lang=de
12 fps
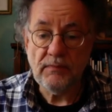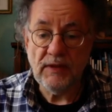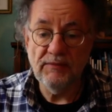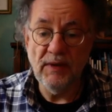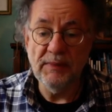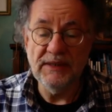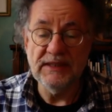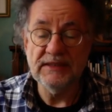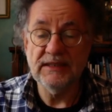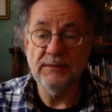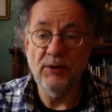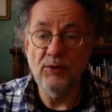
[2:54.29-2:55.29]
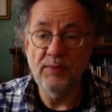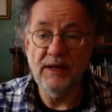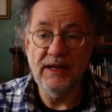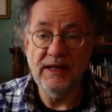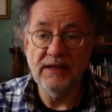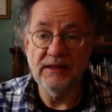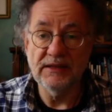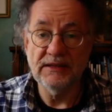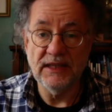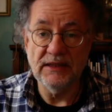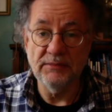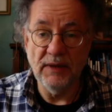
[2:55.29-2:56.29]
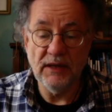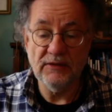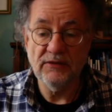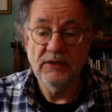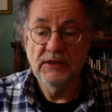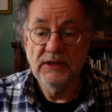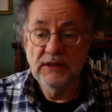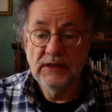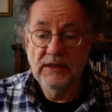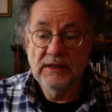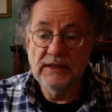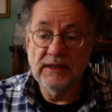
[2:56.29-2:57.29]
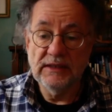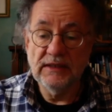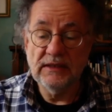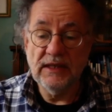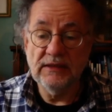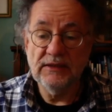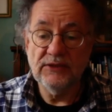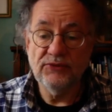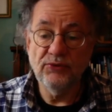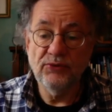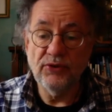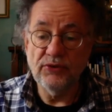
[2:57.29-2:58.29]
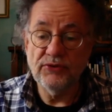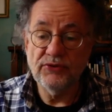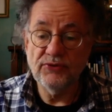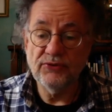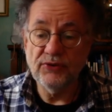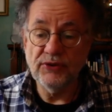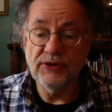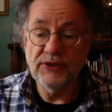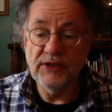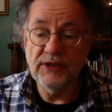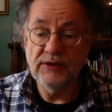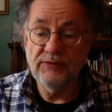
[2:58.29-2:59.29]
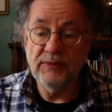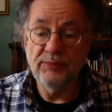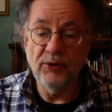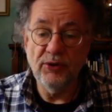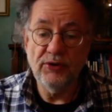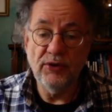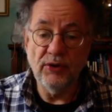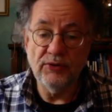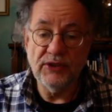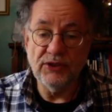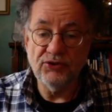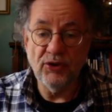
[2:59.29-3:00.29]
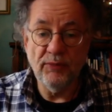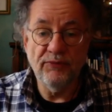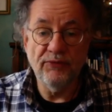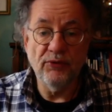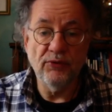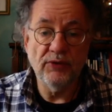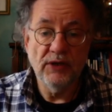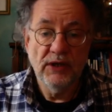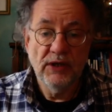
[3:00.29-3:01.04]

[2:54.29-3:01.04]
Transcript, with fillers: Wenn man das aber über längere Zeit macht, ja, dann kann das durchaus zu solchen Dingen wie Burnout, Erschöpfung